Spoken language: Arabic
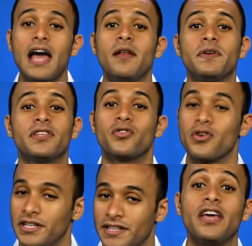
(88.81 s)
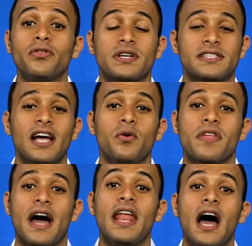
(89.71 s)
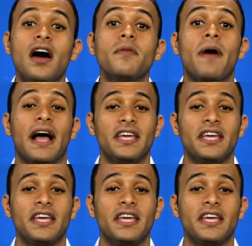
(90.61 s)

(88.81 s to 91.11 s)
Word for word: البيتكوين حيث يستحوذ على 40%